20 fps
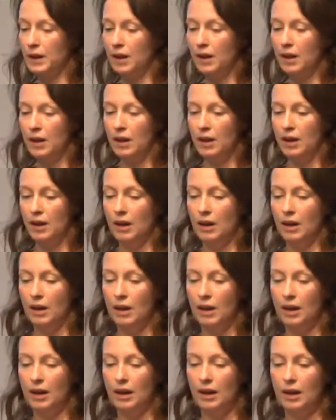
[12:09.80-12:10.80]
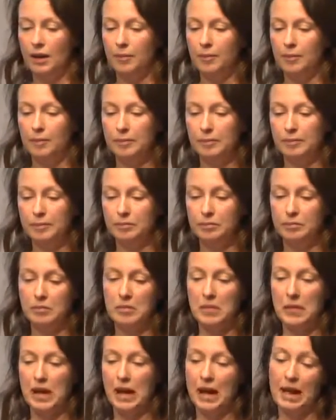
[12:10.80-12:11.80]
ihre Güter beschützt hat.
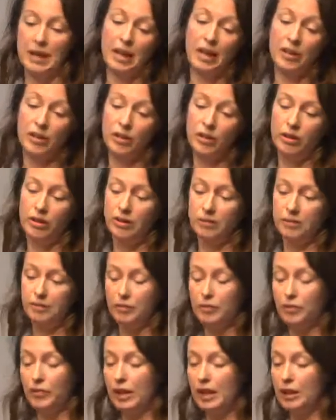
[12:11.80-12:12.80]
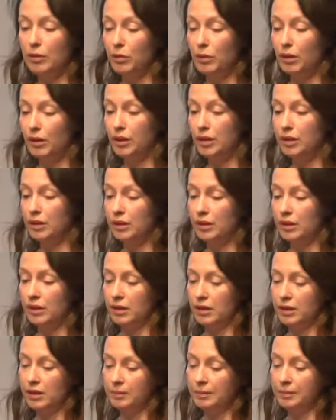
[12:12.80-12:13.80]
Und eine
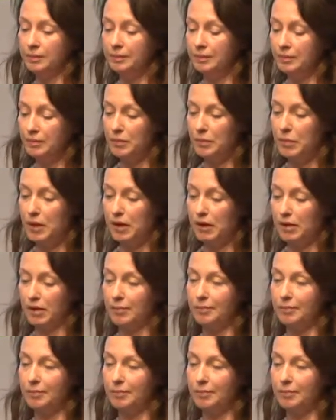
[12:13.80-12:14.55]
andere, ähm,